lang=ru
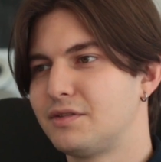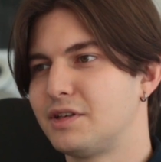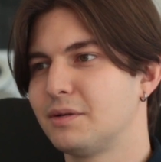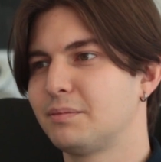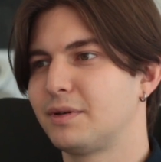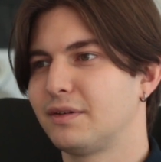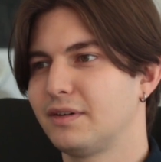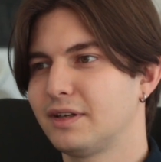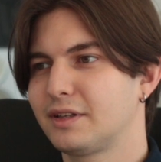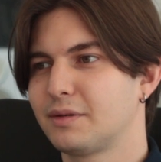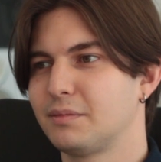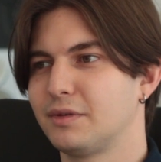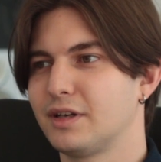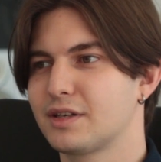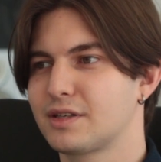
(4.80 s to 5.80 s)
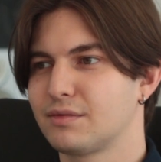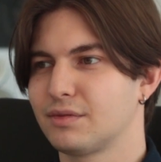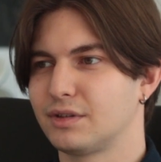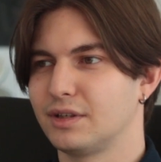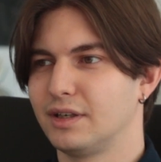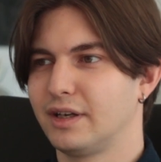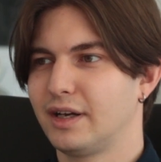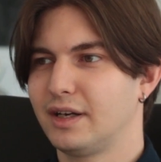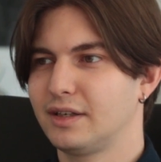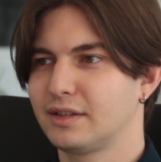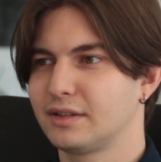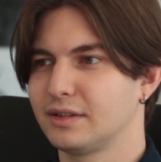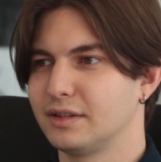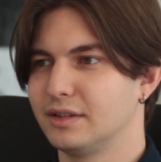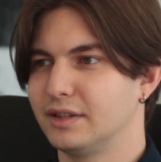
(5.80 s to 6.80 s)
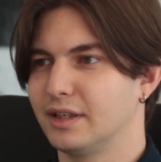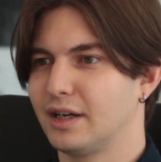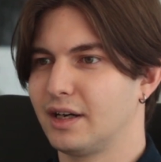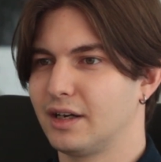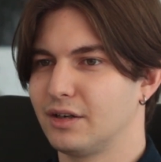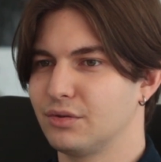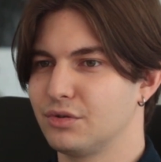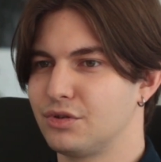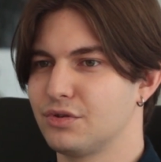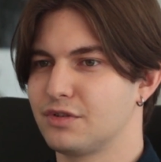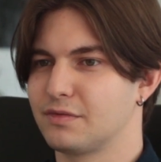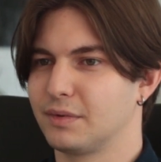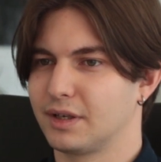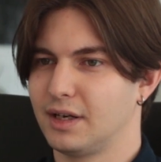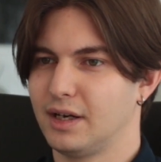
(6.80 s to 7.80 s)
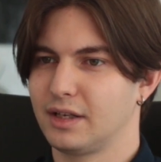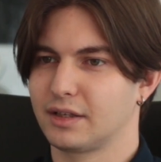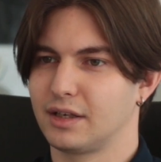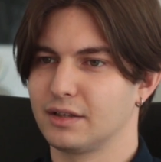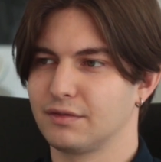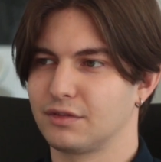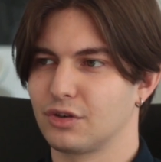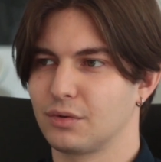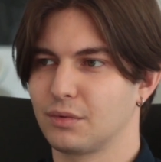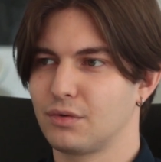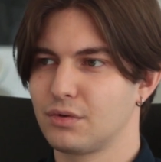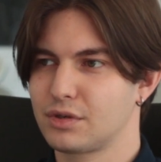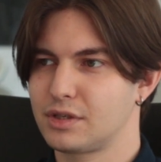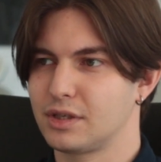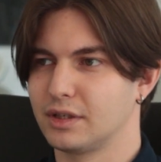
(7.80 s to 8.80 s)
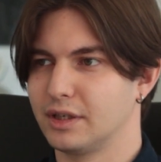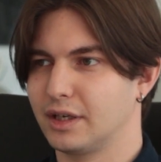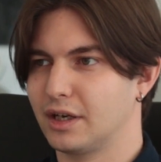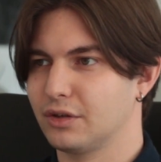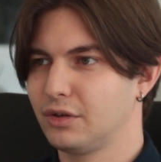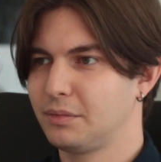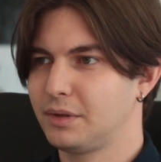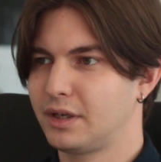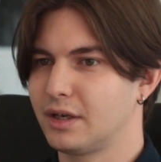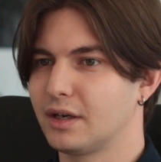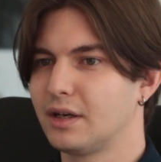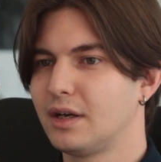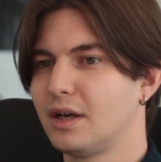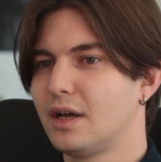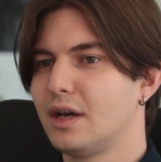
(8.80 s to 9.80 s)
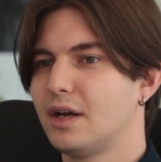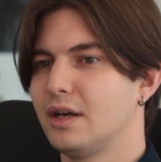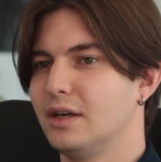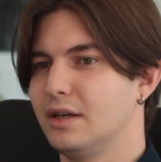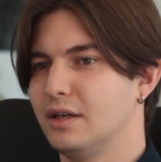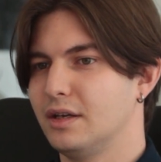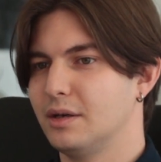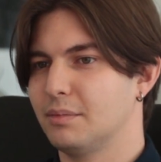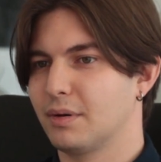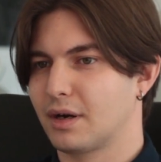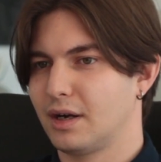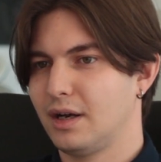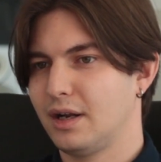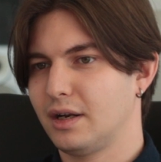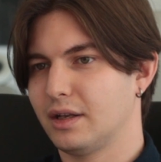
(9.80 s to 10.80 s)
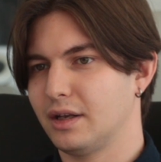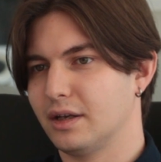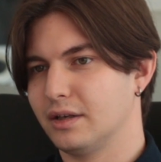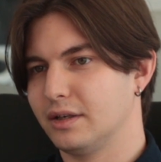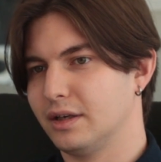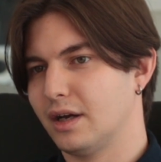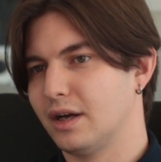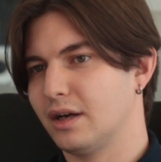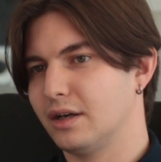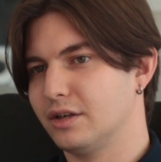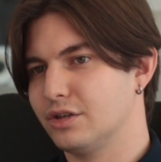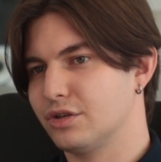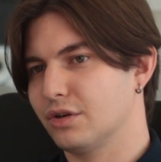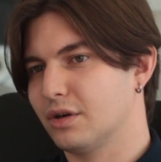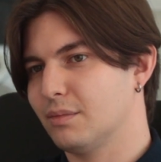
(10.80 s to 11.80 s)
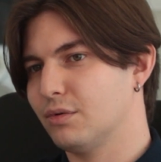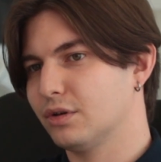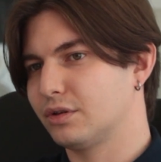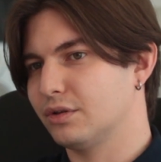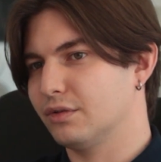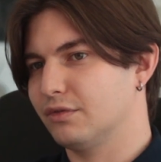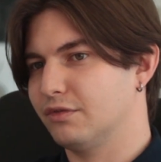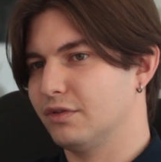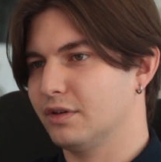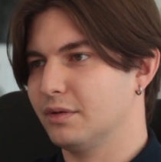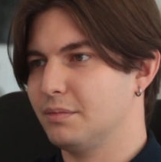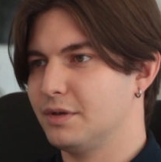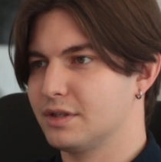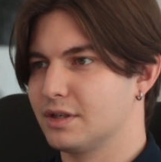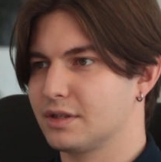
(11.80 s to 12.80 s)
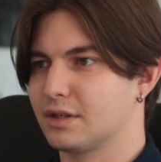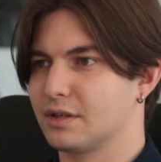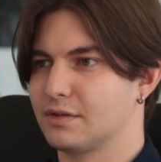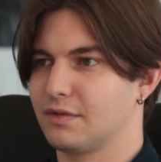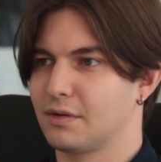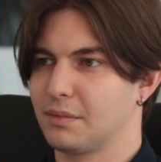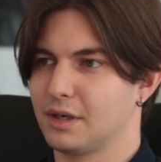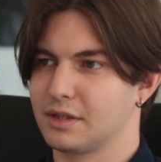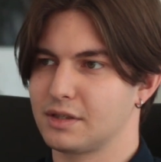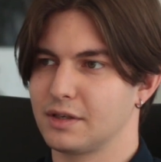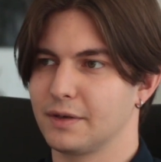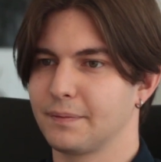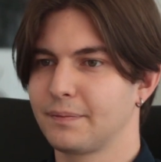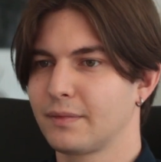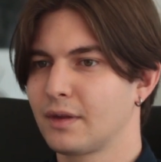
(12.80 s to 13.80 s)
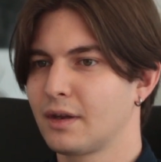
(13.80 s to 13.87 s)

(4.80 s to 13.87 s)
Всем привет, меня зовут Илья, я учусь в Могилянке на втором курсе на экономике и параллельно я еще работаю в бизнес-трансформации.